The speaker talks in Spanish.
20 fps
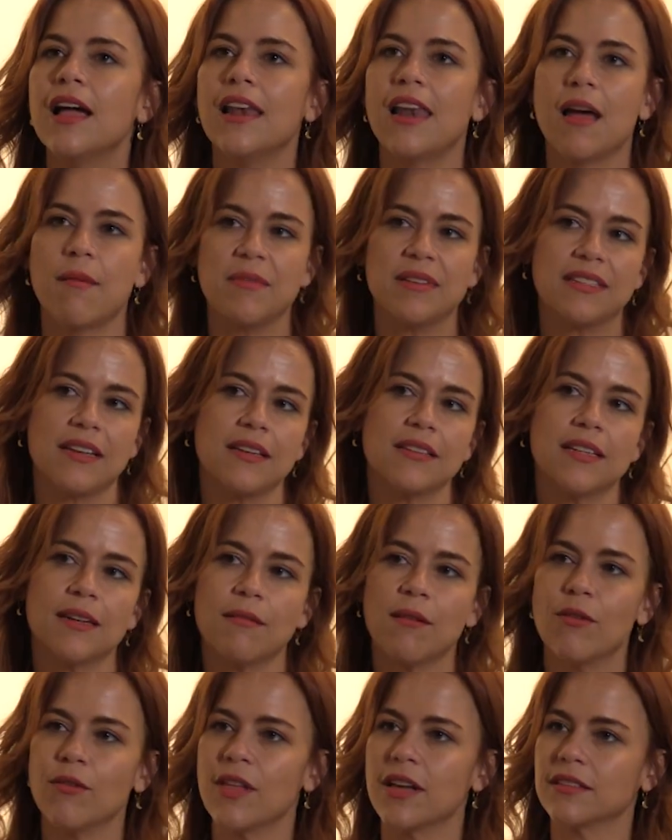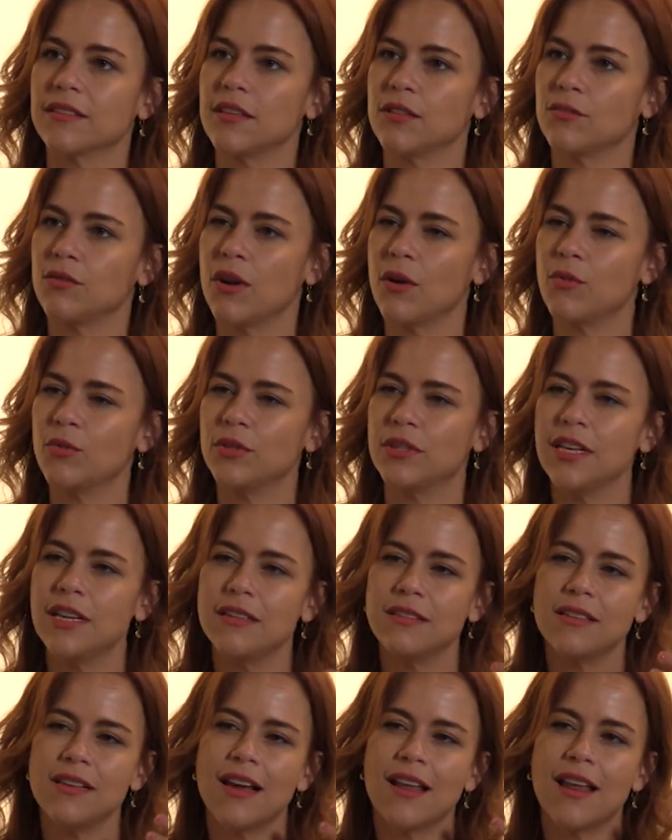la Mesa de Trabajo de Acceso a la
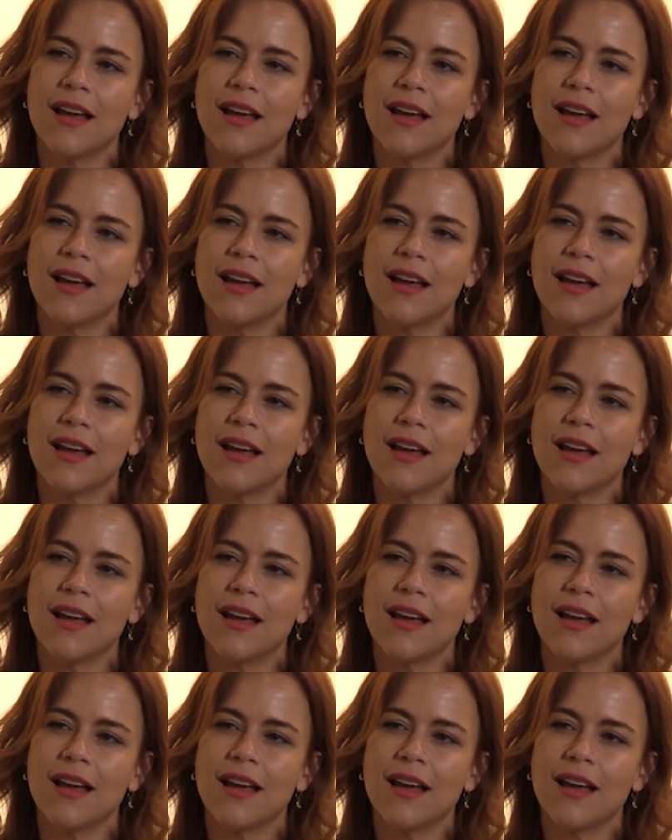Justicia,